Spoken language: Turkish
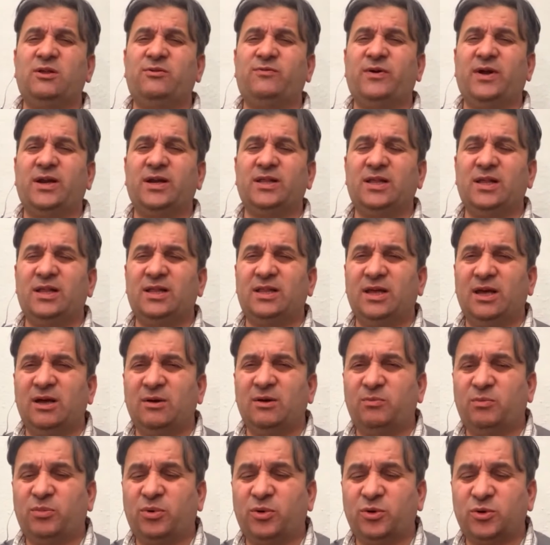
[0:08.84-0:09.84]
hilfer değil de
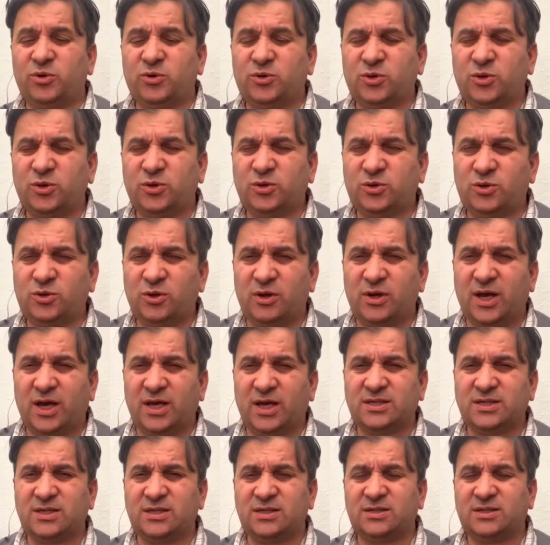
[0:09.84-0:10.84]
prodüksiyon
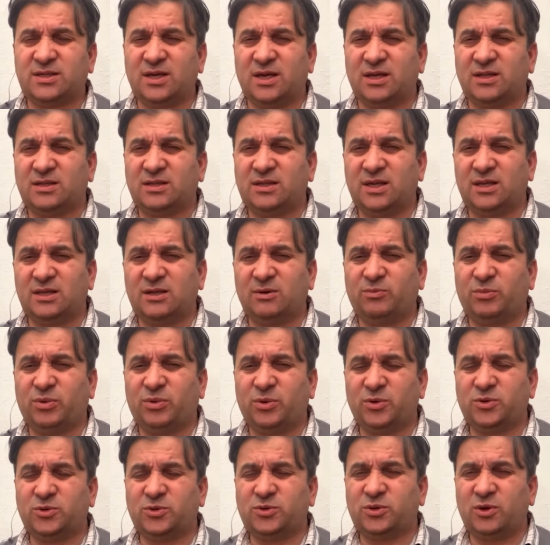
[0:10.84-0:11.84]
asistan ya da
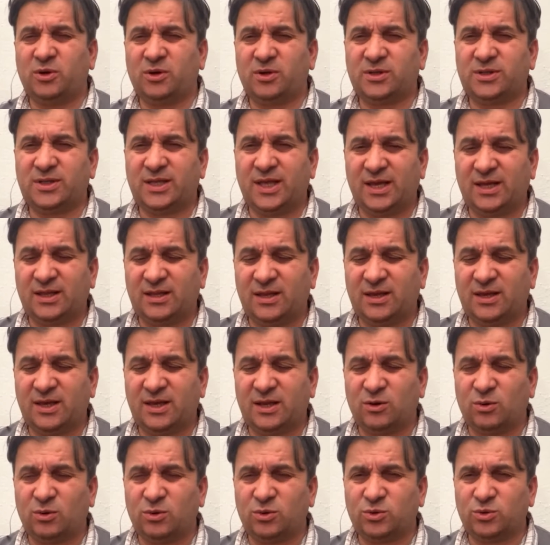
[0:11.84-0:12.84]
prodüksiyon
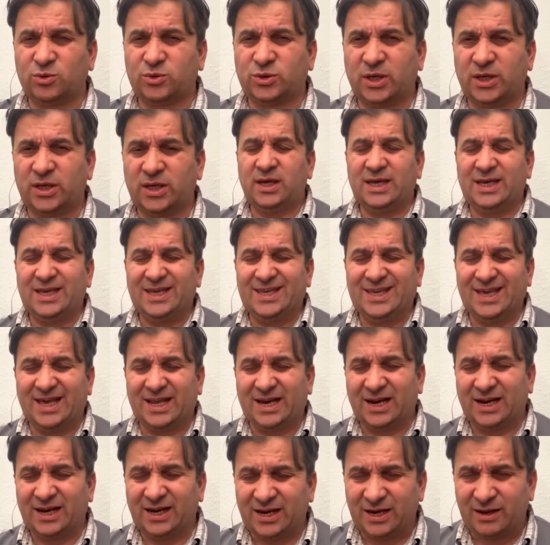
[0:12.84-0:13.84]
teknikeri olursa
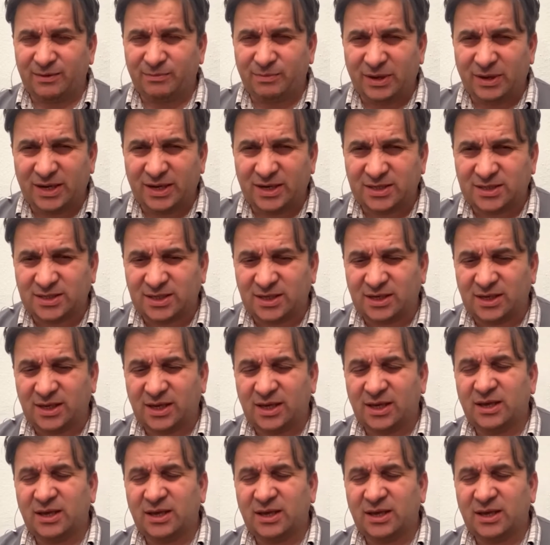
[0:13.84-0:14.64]
yararlanabilirsin.